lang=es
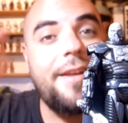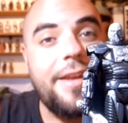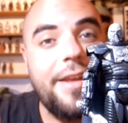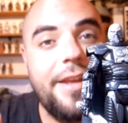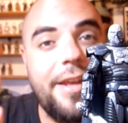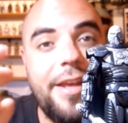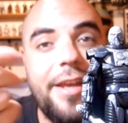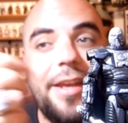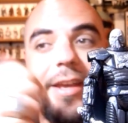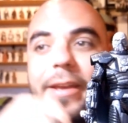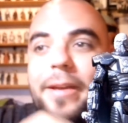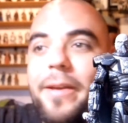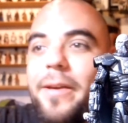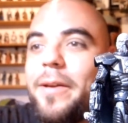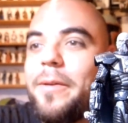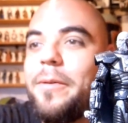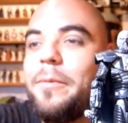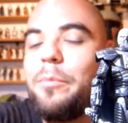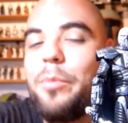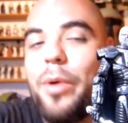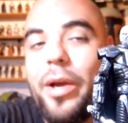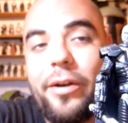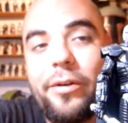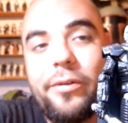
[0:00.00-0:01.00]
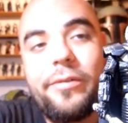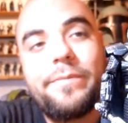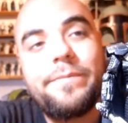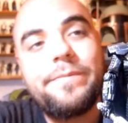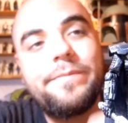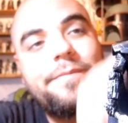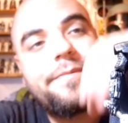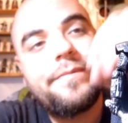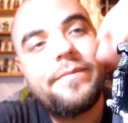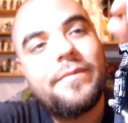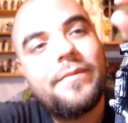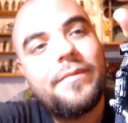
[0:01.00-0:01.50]
Y bueno,
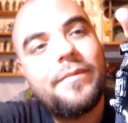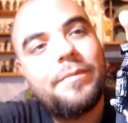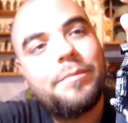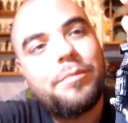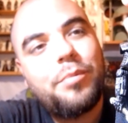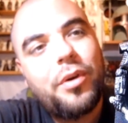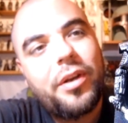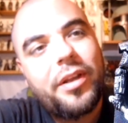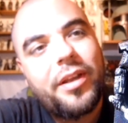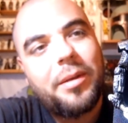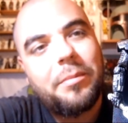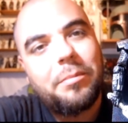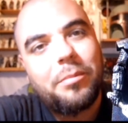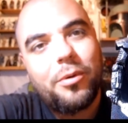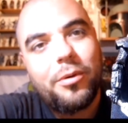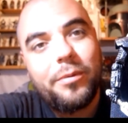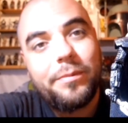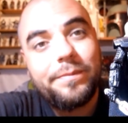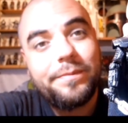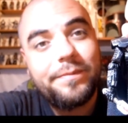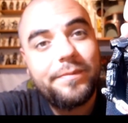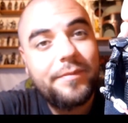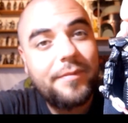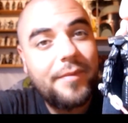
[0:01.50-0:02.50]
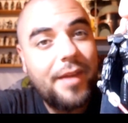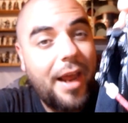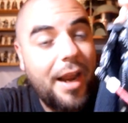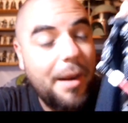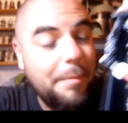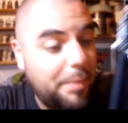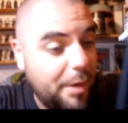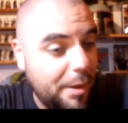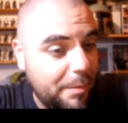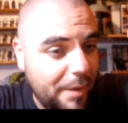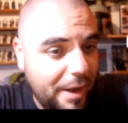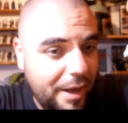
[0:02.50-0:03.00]
por ejemplo, el
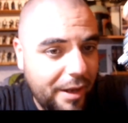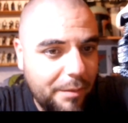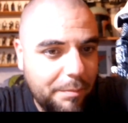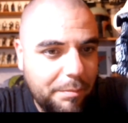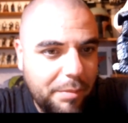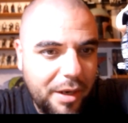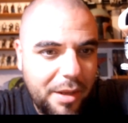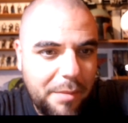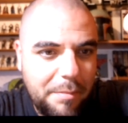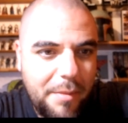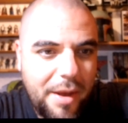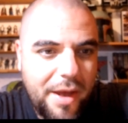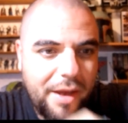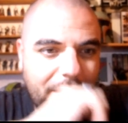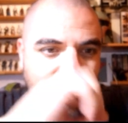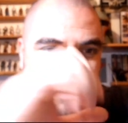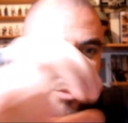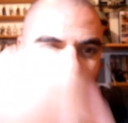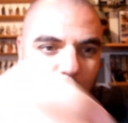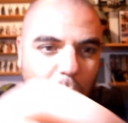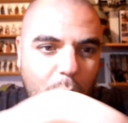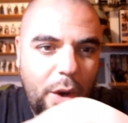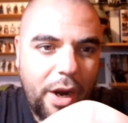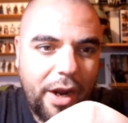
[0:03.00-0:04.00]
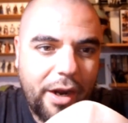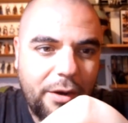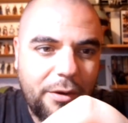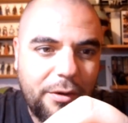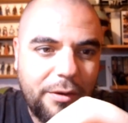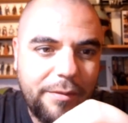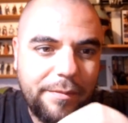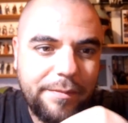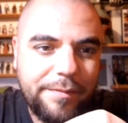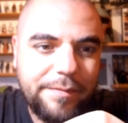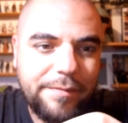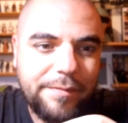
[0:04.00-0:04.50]
primer, primer juego
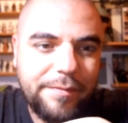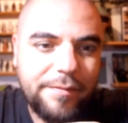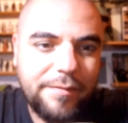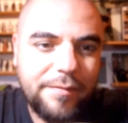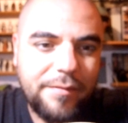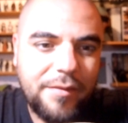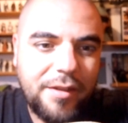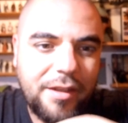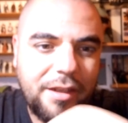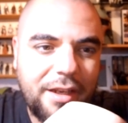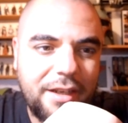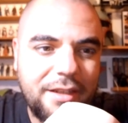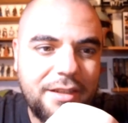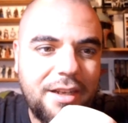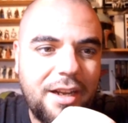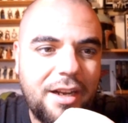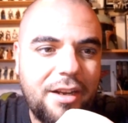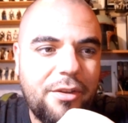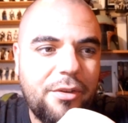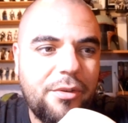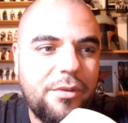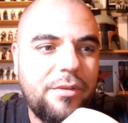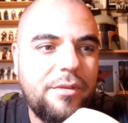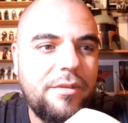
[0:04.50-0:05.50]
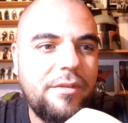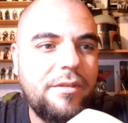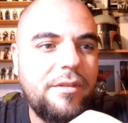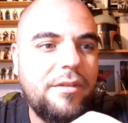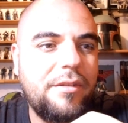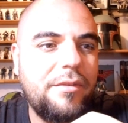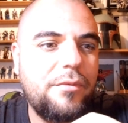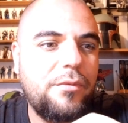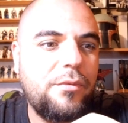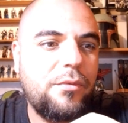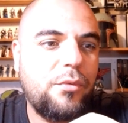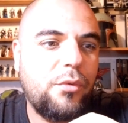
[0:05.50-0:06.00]
que salió
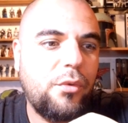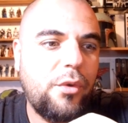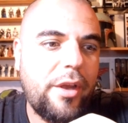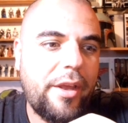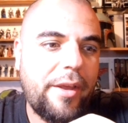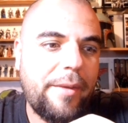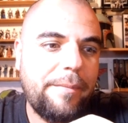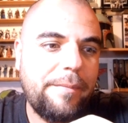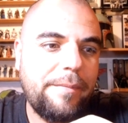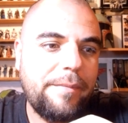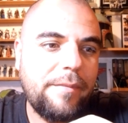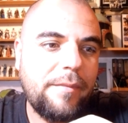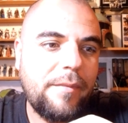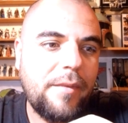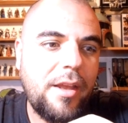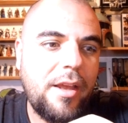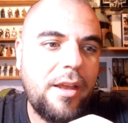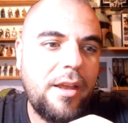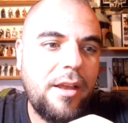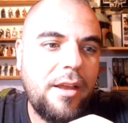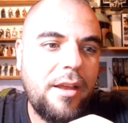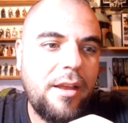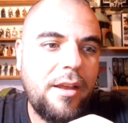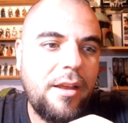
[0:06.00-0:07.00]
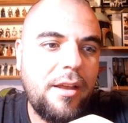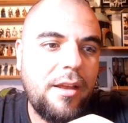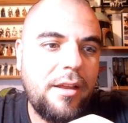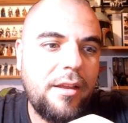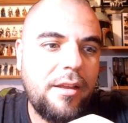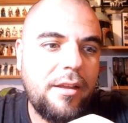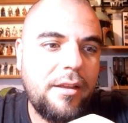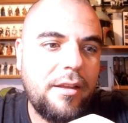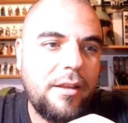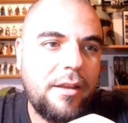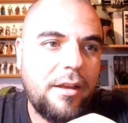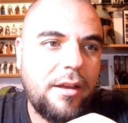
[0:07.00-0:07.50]
fue
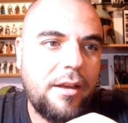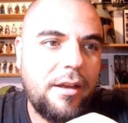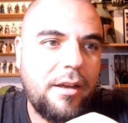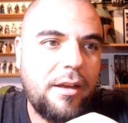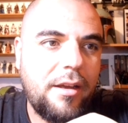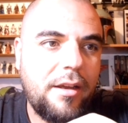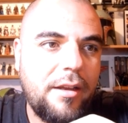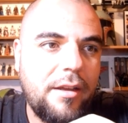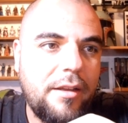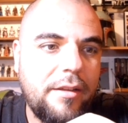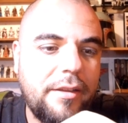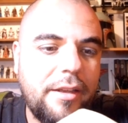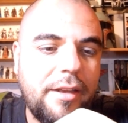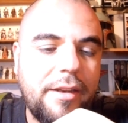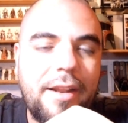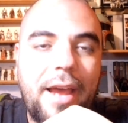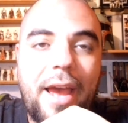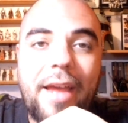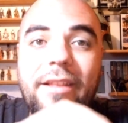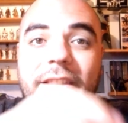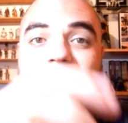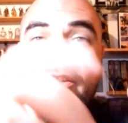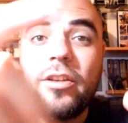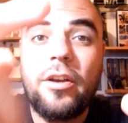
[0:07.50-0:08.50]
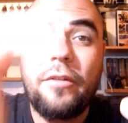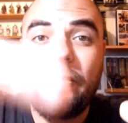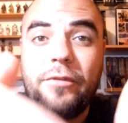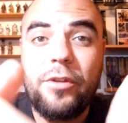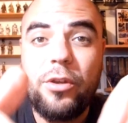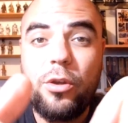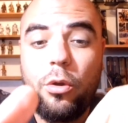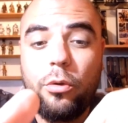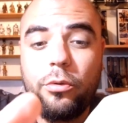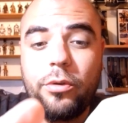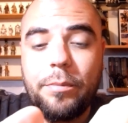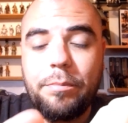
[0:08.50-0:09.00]
ah, The Knights of the
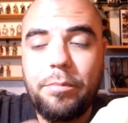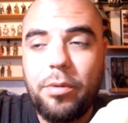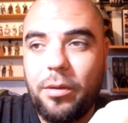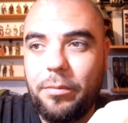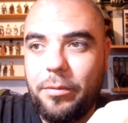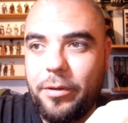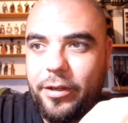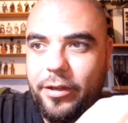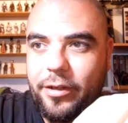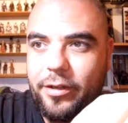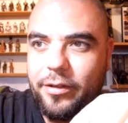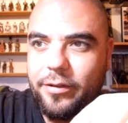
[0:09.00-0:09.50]
Old Republic,